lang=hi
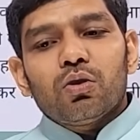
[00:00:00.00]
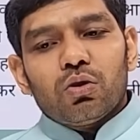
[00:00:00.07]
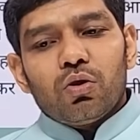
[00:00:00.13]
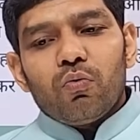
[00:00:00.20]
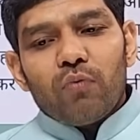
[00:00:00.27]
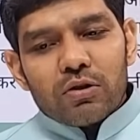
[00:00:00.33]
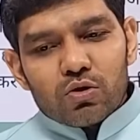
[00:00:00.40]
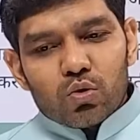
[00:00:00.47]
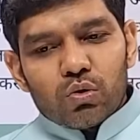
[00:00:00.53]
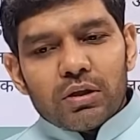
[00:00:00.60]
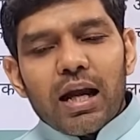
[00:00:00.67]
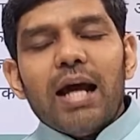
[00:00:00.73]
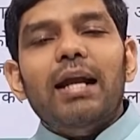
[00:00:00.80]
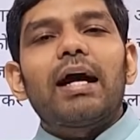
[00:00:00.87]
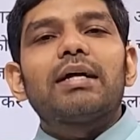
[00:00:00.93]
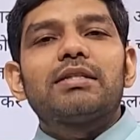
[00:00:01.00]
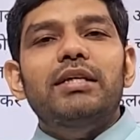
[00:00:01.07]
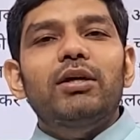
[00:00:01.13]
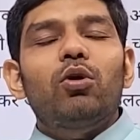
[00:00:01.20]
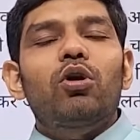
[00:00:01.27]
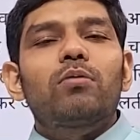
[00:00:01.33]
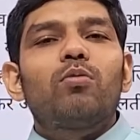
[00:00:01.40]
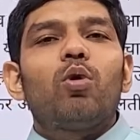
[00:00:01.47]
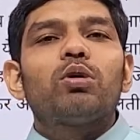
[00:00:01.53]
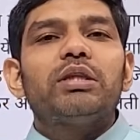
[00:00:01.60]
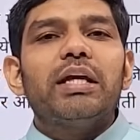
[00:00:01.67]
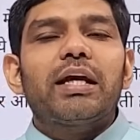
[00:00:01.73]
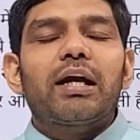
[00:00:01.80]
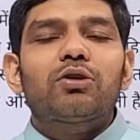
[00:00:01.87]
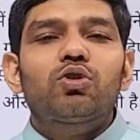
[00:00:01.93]
तो वसुंधरा राजे और
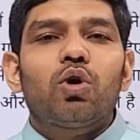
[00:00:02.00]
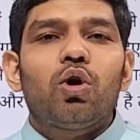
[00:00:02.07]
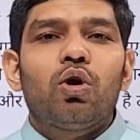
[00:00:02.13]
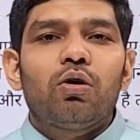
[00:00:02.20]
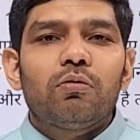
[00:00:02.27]
मोदी का जो